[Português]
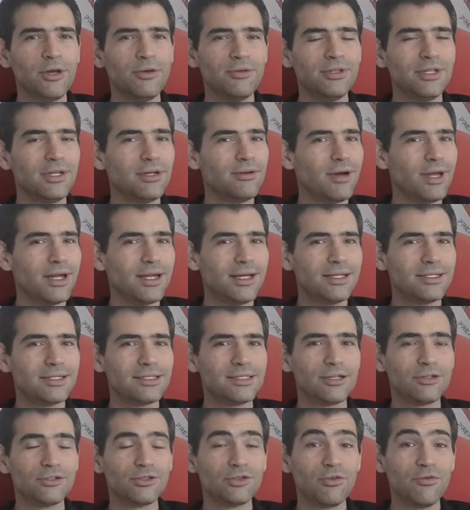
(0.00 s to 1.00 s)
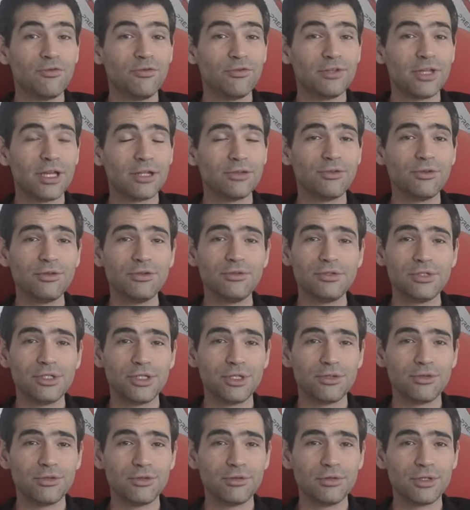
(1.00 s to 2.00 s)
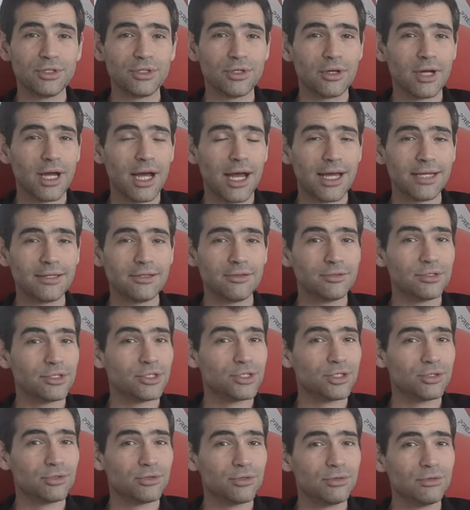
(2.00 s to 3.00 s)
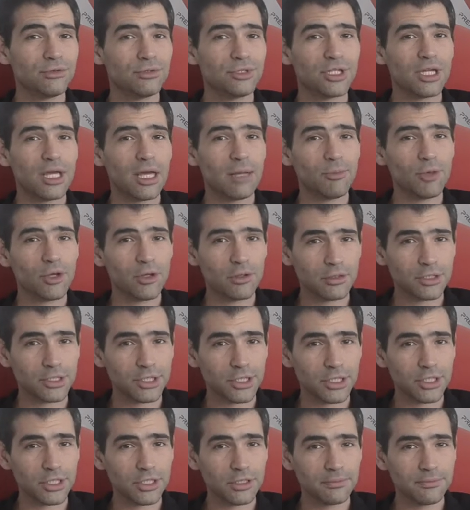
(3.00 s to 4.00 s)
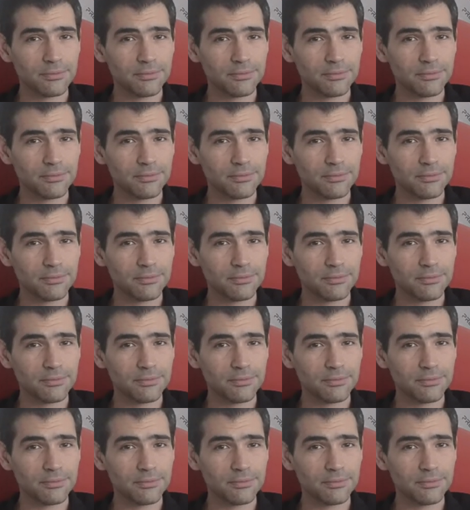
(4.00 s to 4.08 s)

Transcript: Rodrigo Arantes, eu sou fundador do Instituto A Jogada, um instituto de gameologia,